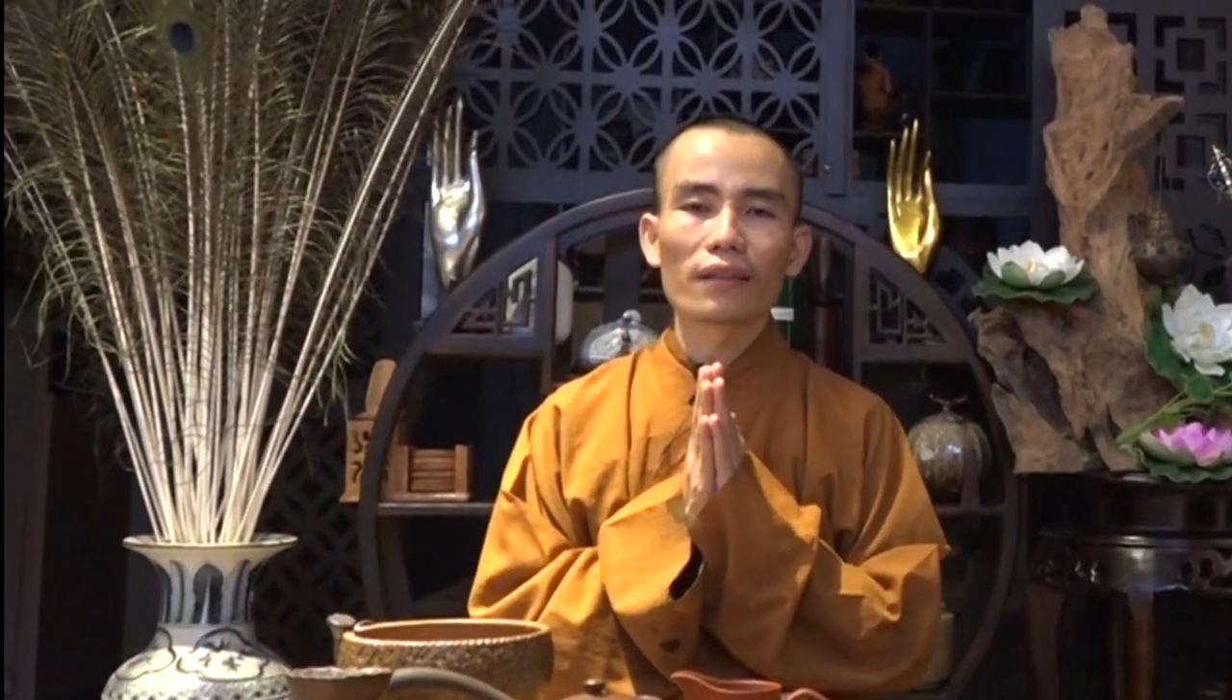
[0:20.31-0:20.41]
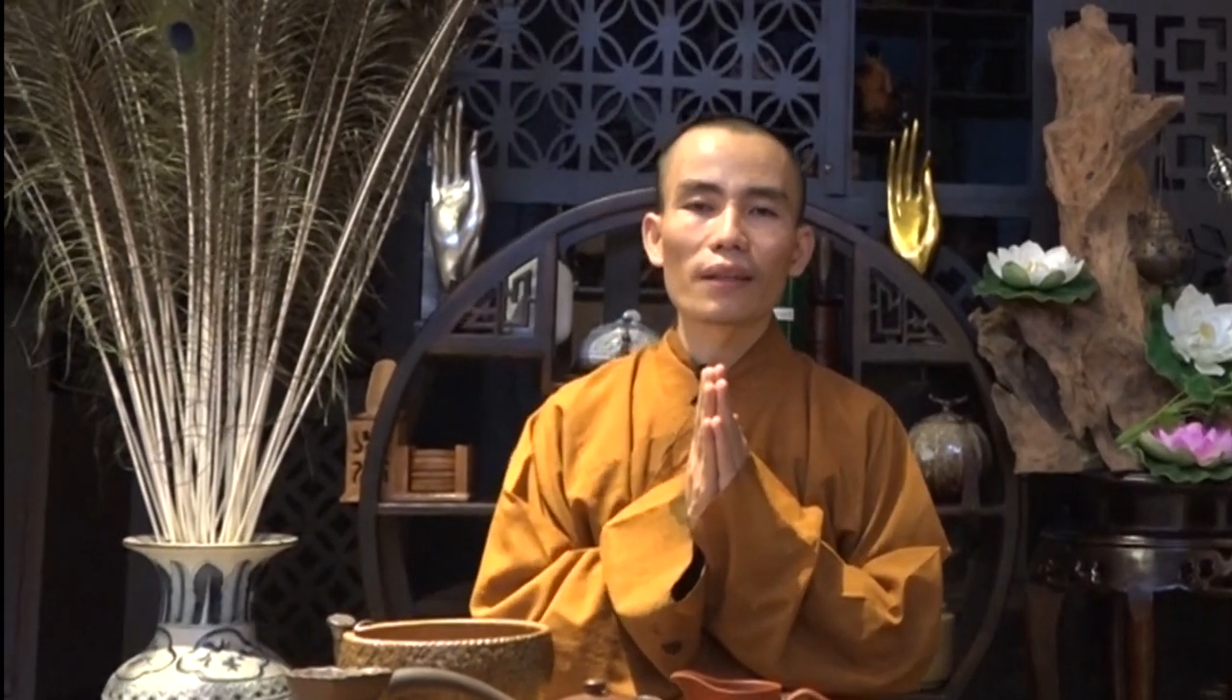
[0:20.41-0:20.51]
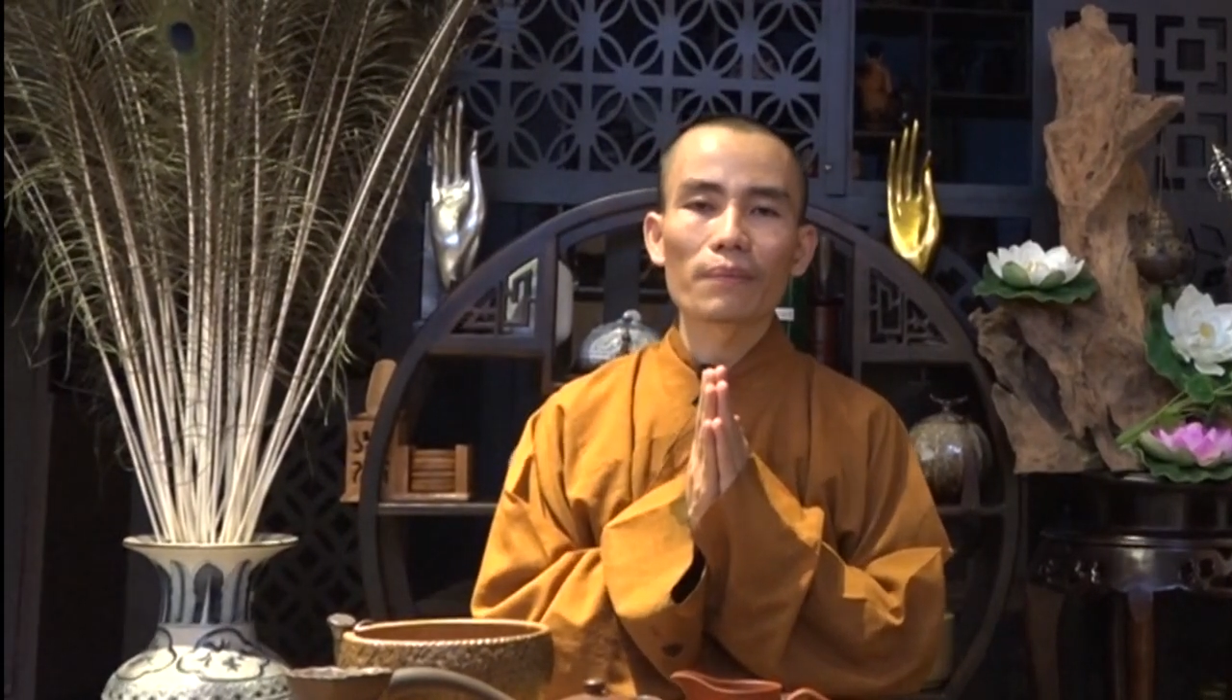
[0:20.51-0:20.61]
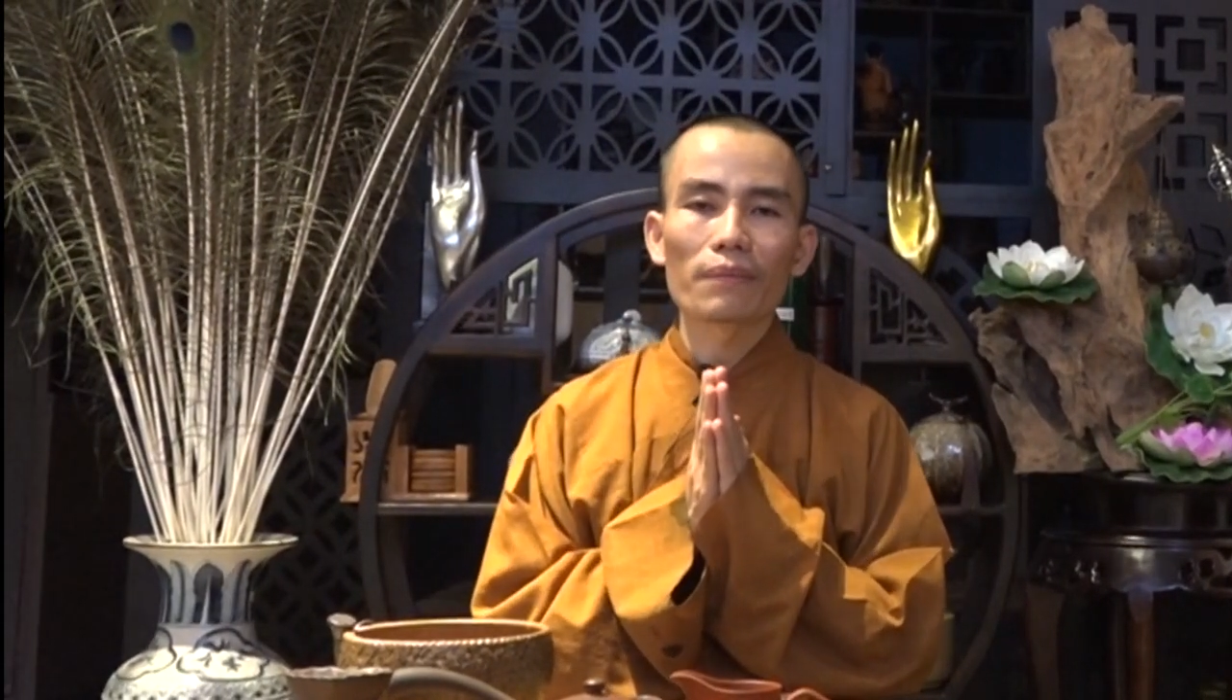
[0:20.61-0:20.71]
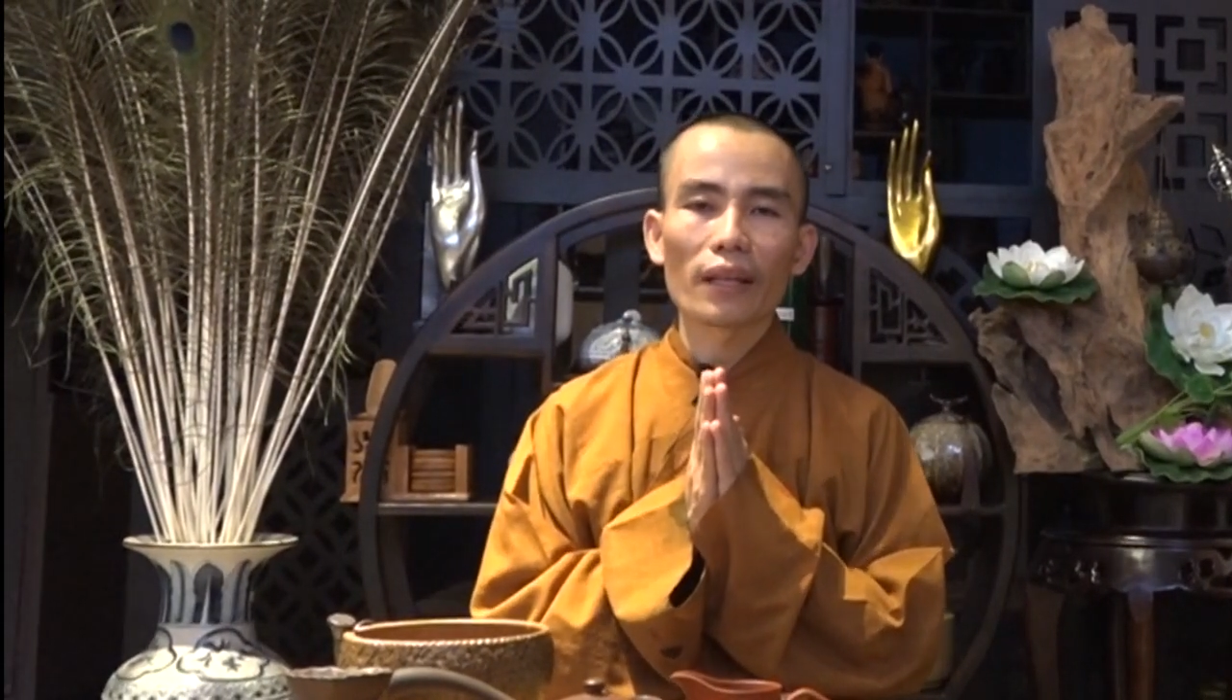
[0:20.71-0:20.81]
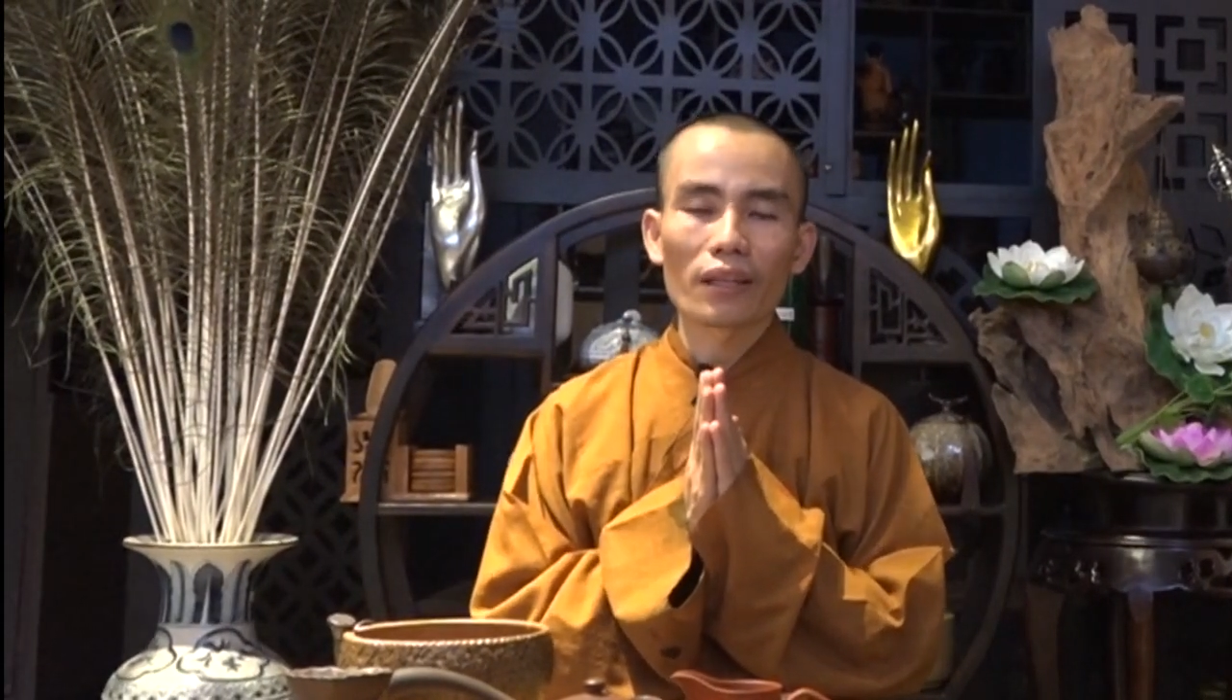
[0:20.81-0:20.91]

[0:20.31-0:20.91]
năm